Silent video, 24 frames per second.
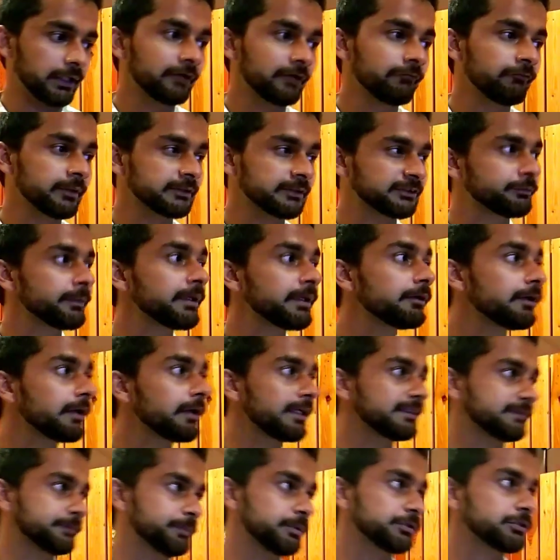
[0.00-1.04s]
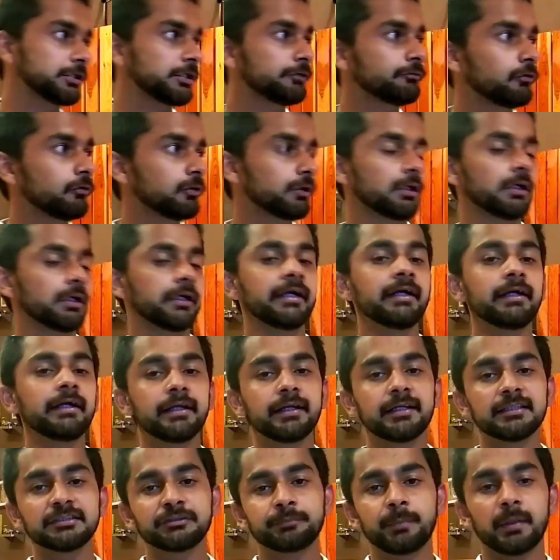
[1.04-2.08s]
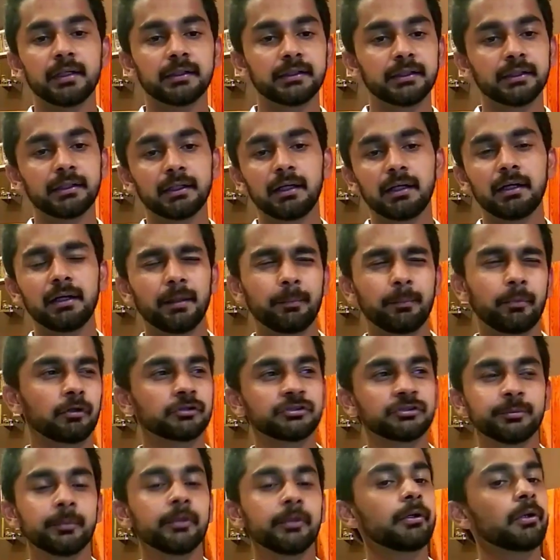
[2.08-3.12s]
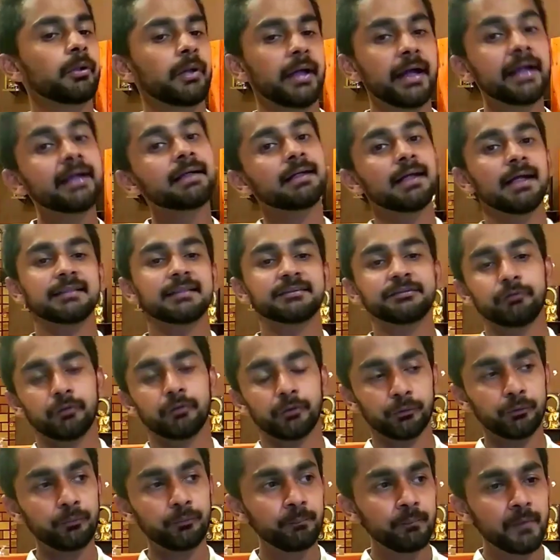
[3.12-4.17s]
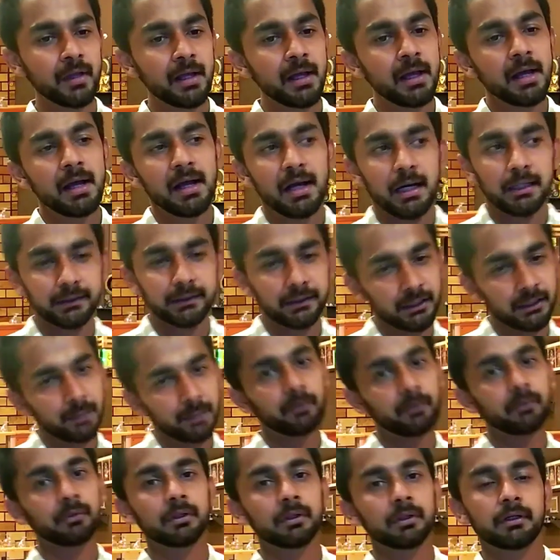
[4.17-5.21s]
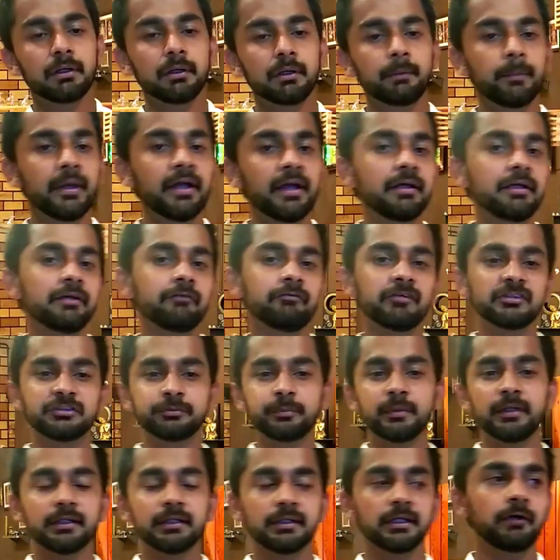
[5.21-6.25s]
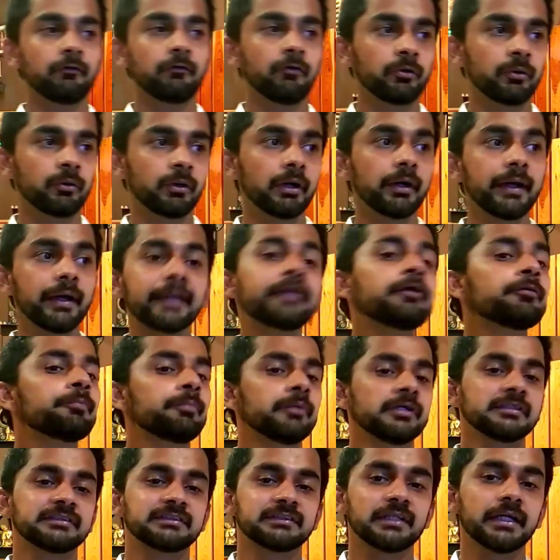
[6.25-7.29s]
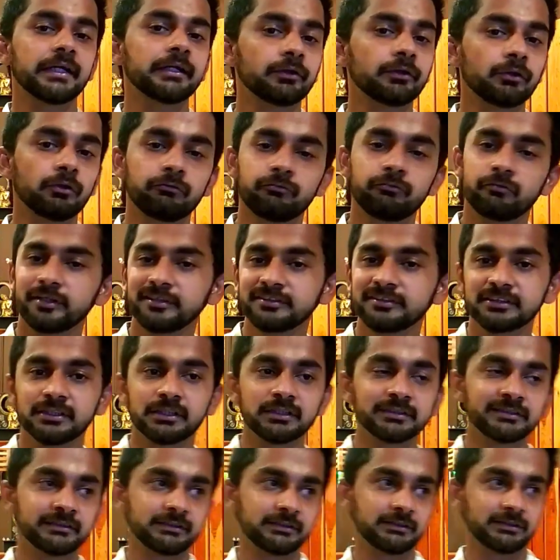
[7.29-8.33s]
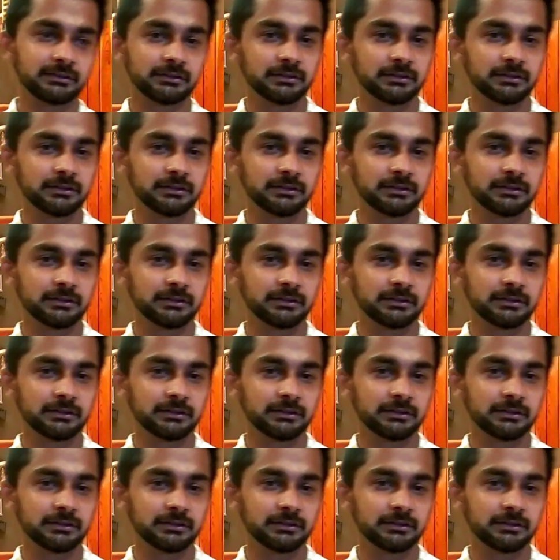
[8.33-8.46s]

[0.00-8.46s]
இன்வெஸ்ட்மெண்ட் எஸ்பெஷலி ஃபார் த இன்டீரியர்ஸ் பார்த்தீங்கன்னா அப்ராக்சிமேட்லி ஒரு எயிட் லேக்ஸ் வரும் அது இல்லாமல் உங்களுக்கு மெயின் இன்வெஸ்ட்மெண்ட் இதெல்லாம் வரும்னா எக்யூப்மெண்ட்ஸ் லைக் யூனோ ஃப்ரீசர்ஸ்